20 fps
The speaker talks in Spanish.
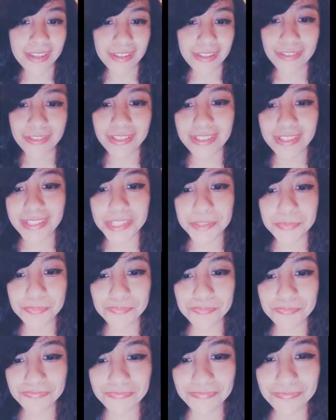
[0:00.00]
Entonces sí,
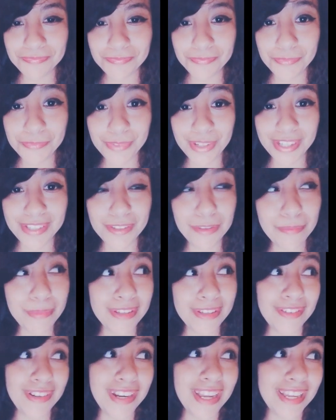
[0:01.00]
pues no
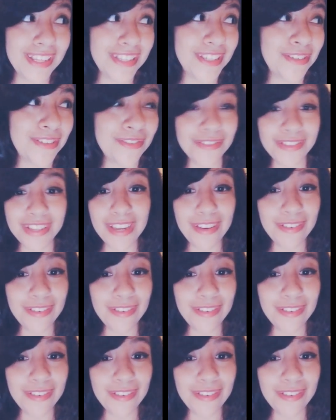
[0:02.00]
pasó nada chicos,